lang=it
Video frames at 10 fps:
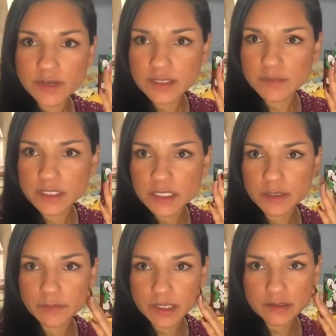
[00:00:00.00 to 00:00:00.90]
Fatemi dire
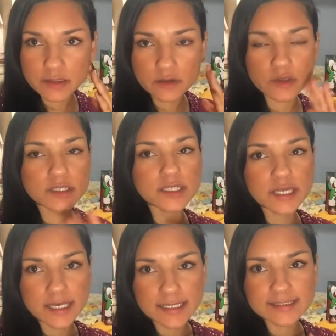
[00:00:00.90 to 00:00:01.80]
che per essere
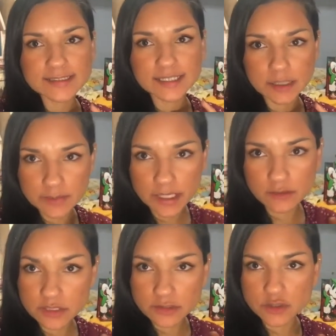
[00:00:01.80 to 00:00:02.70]
lunedì era
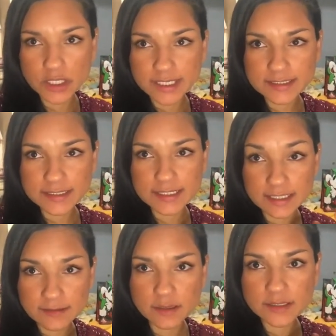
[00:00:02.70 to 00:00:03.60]
strapieno di gente,
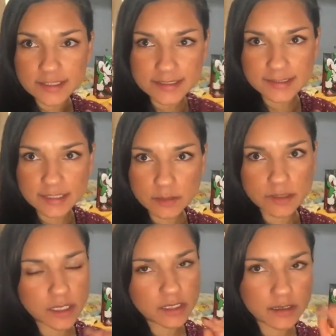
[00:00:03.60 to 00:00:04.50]
era veramente
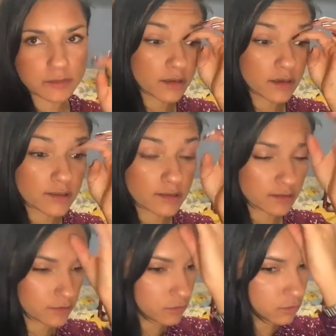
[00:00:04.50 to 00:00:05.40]
strapiena. Anzi
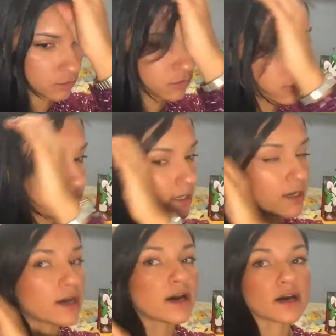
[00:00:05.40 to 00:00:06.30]
che sono
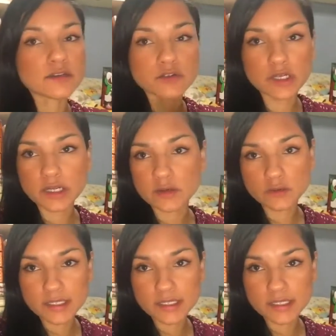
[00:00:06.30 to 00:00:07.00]
riuscita a girare con